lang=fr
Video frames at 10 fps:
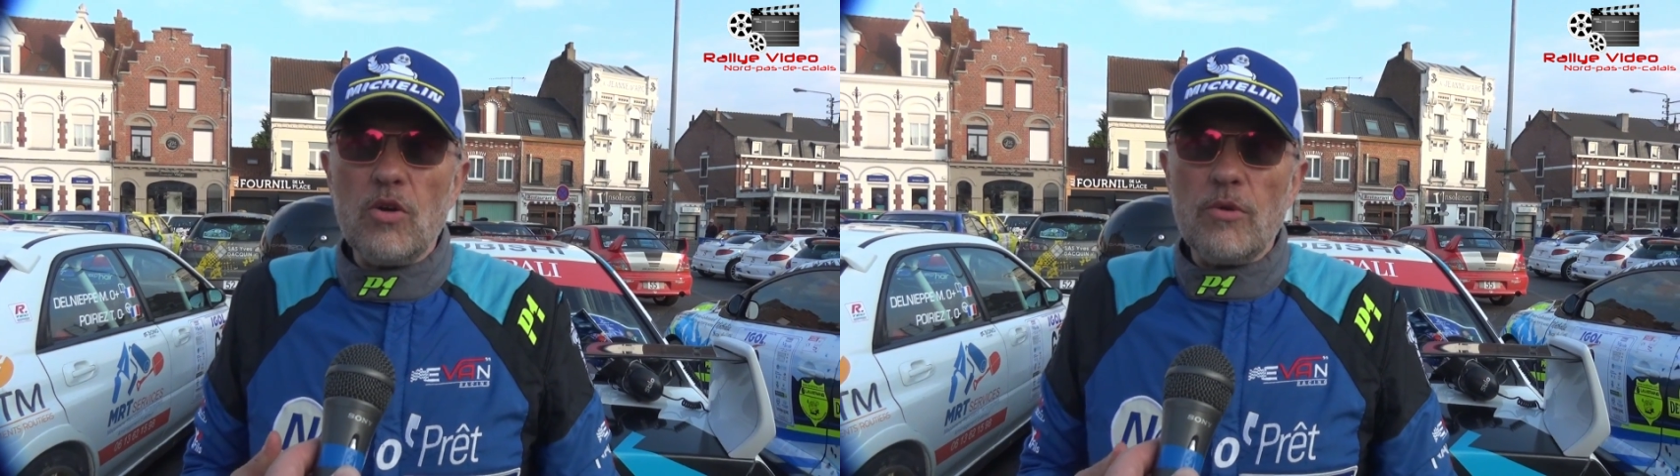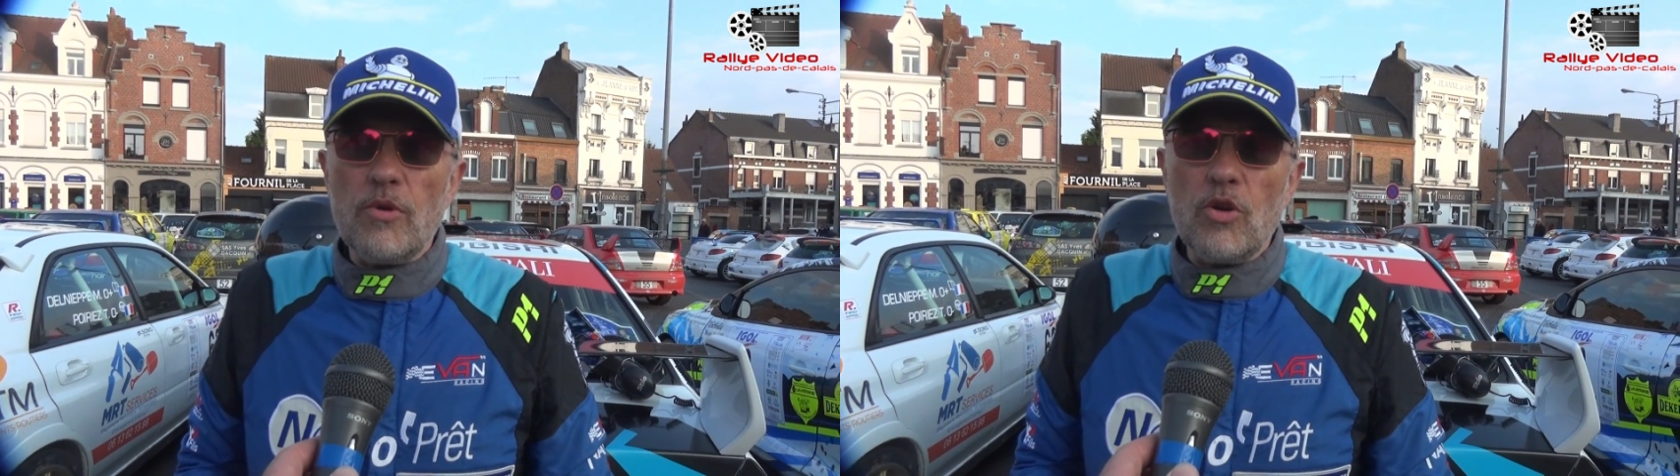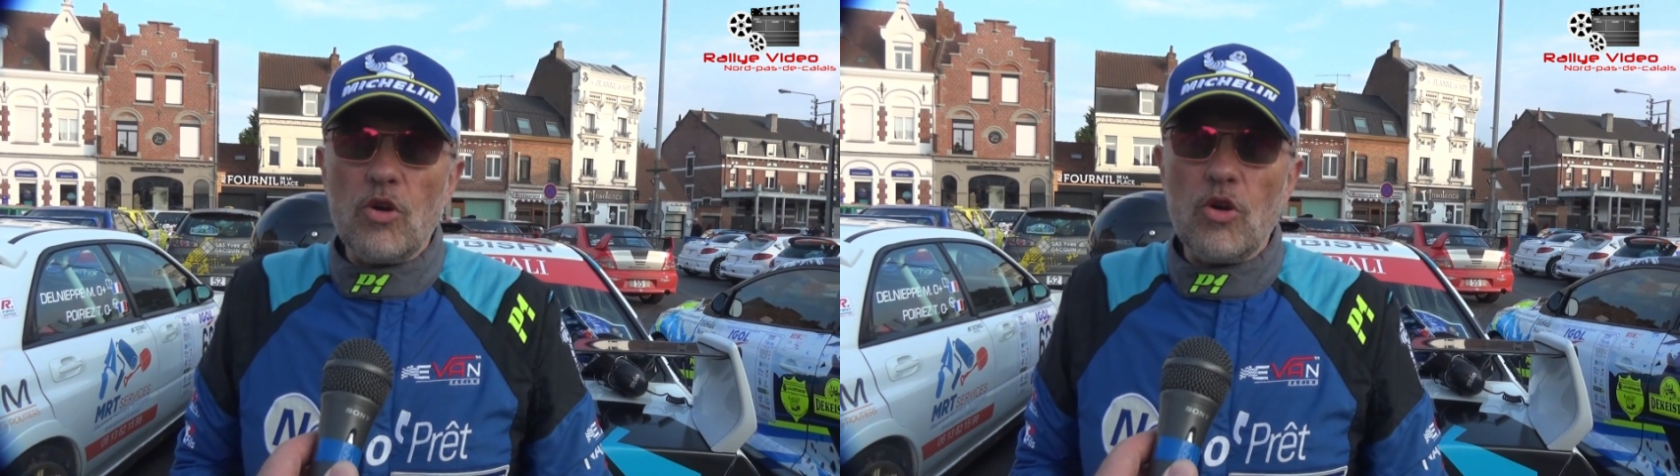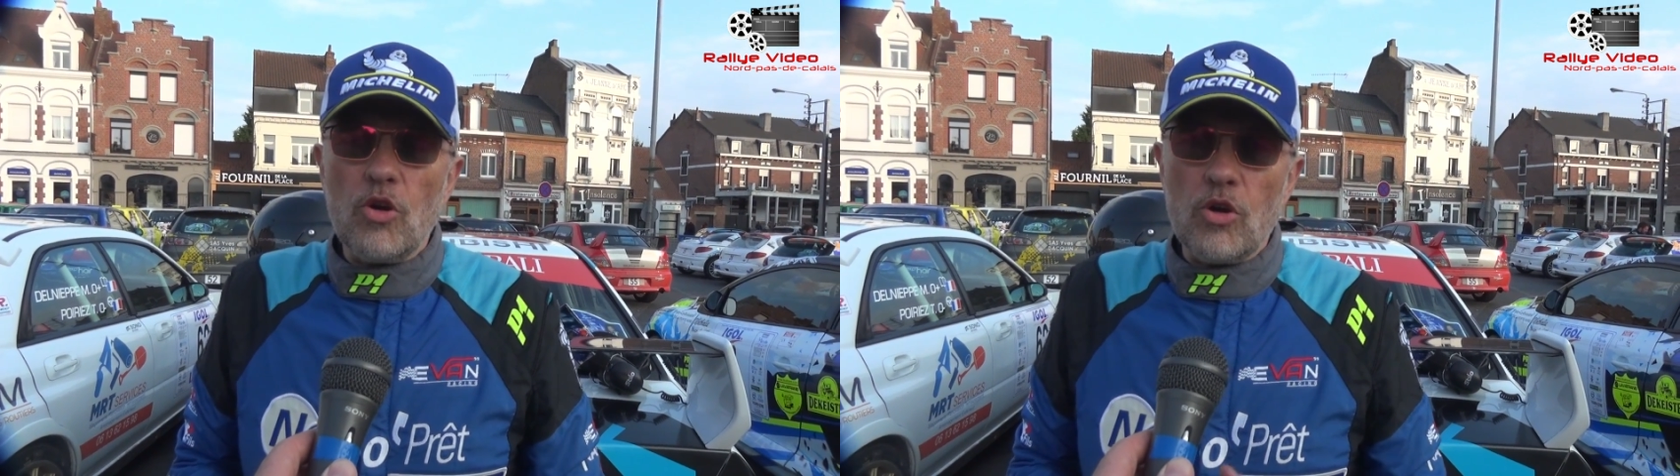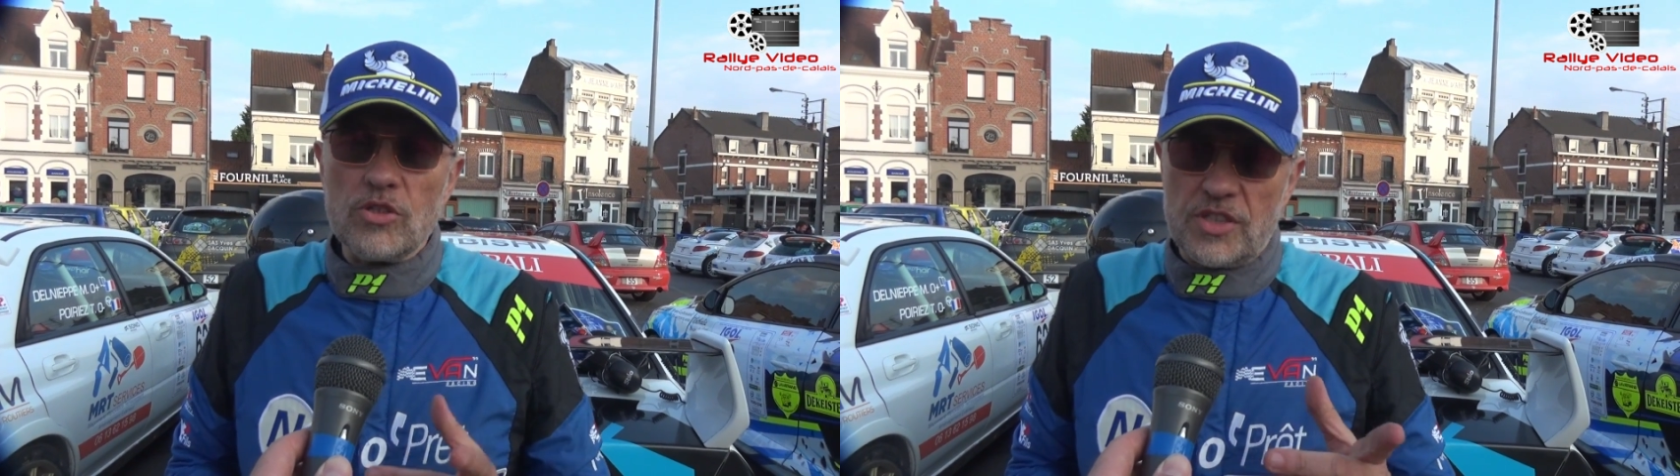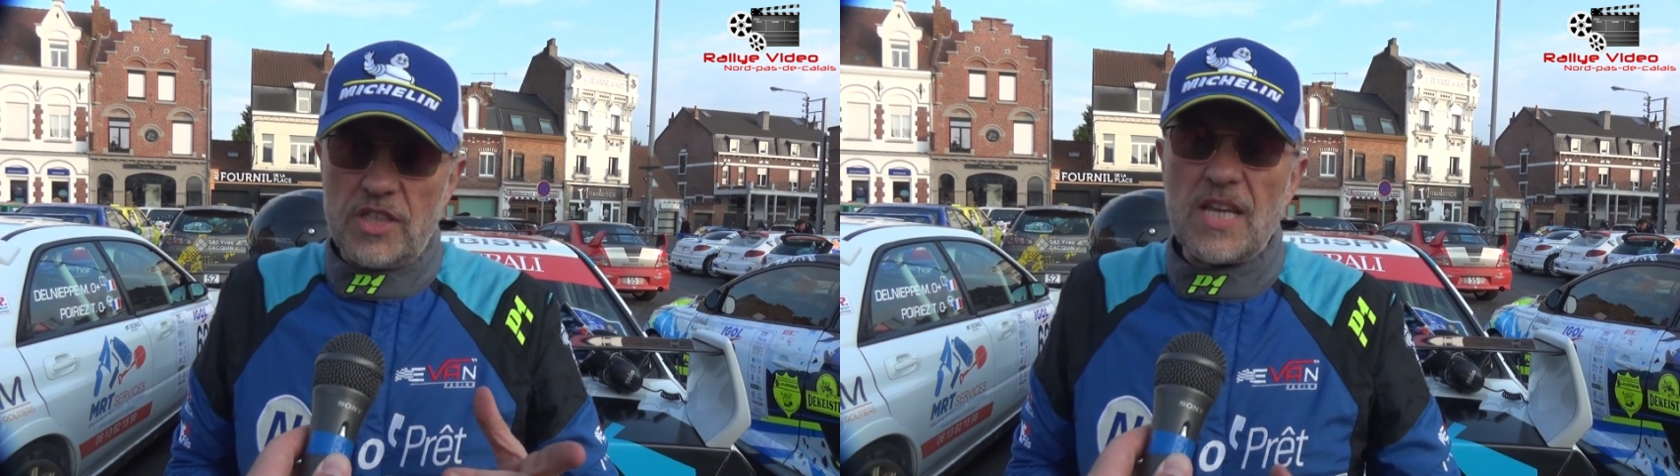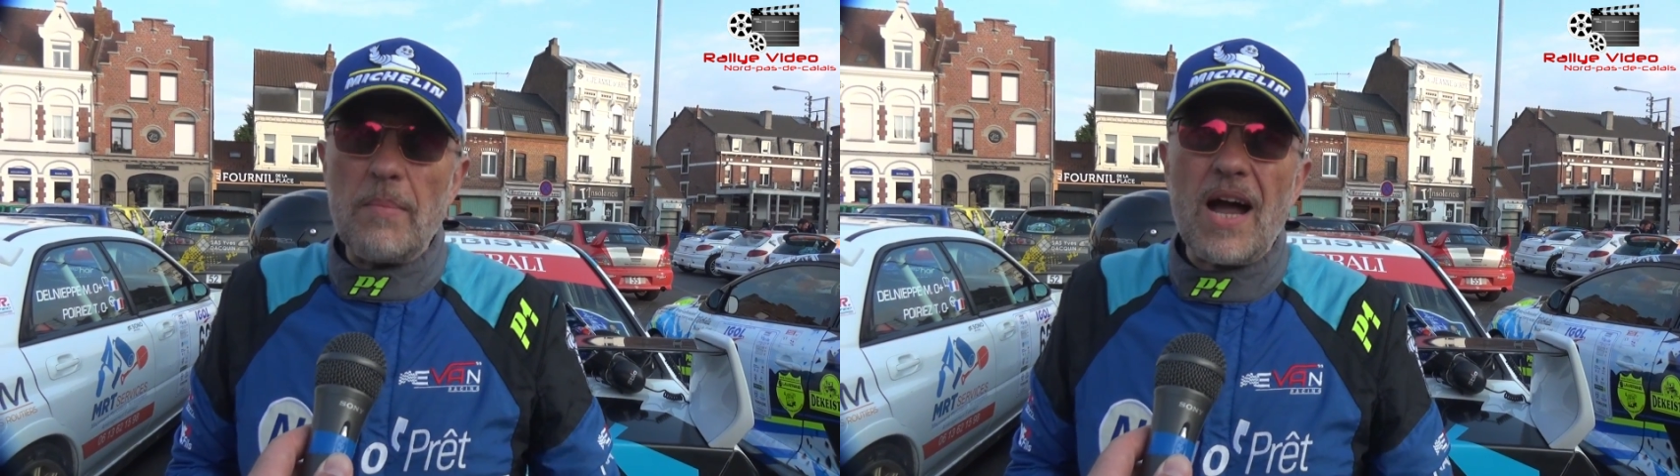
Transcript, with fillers: Euh, sixième